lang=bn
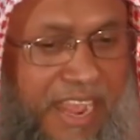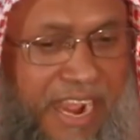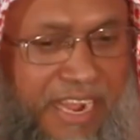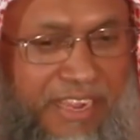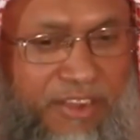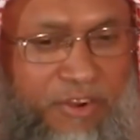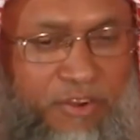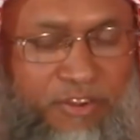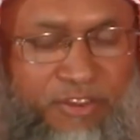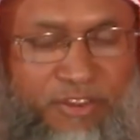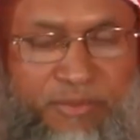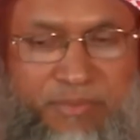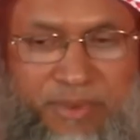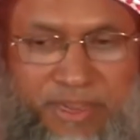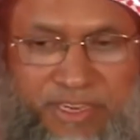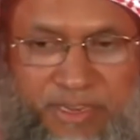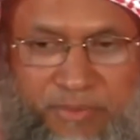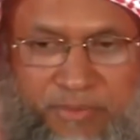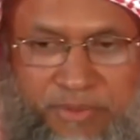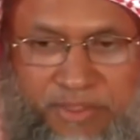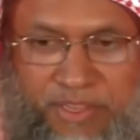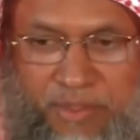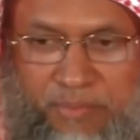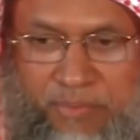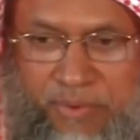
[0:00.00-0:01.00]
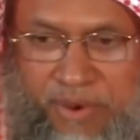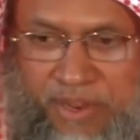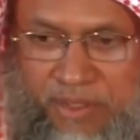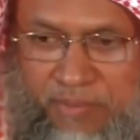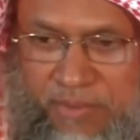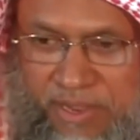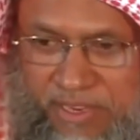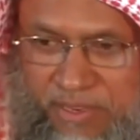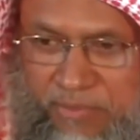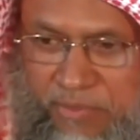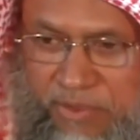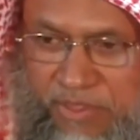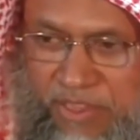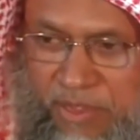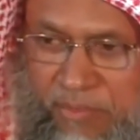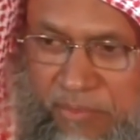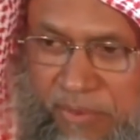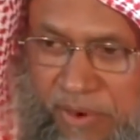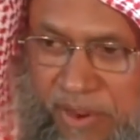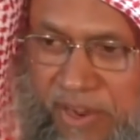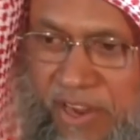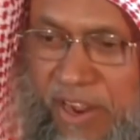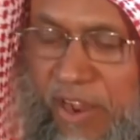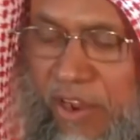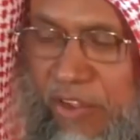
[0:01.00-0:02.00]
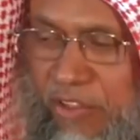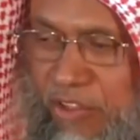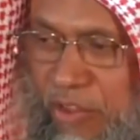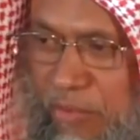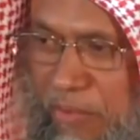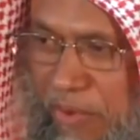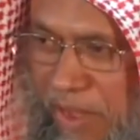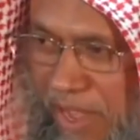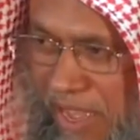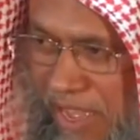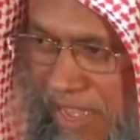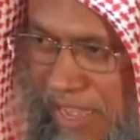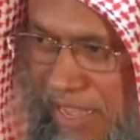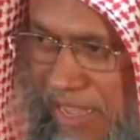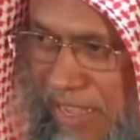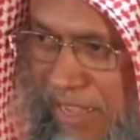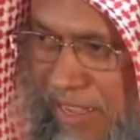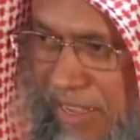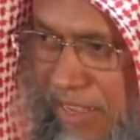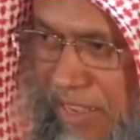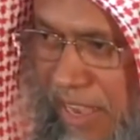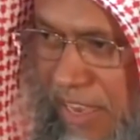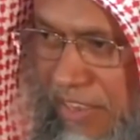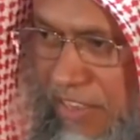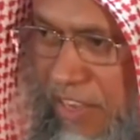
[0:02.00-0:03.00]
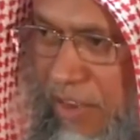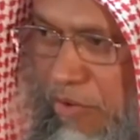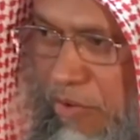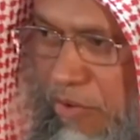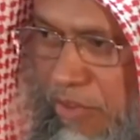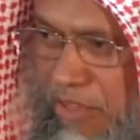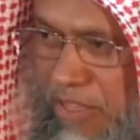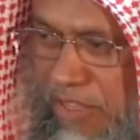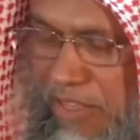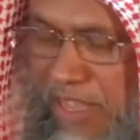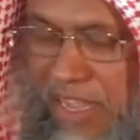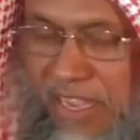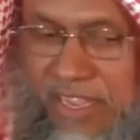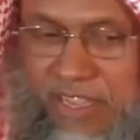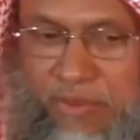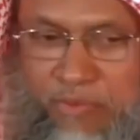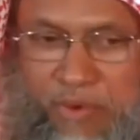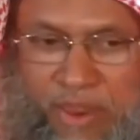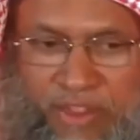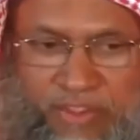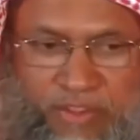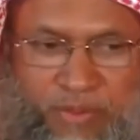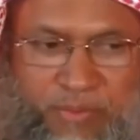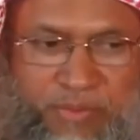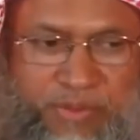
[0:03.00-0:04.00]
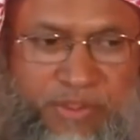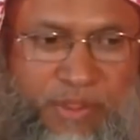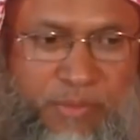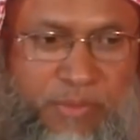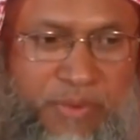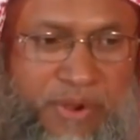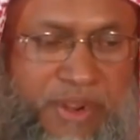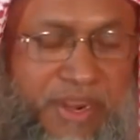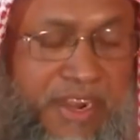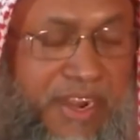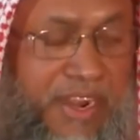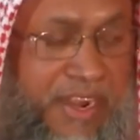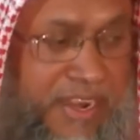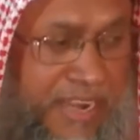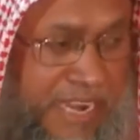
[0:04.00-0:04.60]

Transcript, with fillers: একটা হচ্ছে মাঝে মধ্যে পড়ে মাঝে মধ্যে পড়ে না অথবা কাজা করতে থাকে ওয়াক্ত মতো পড়ে না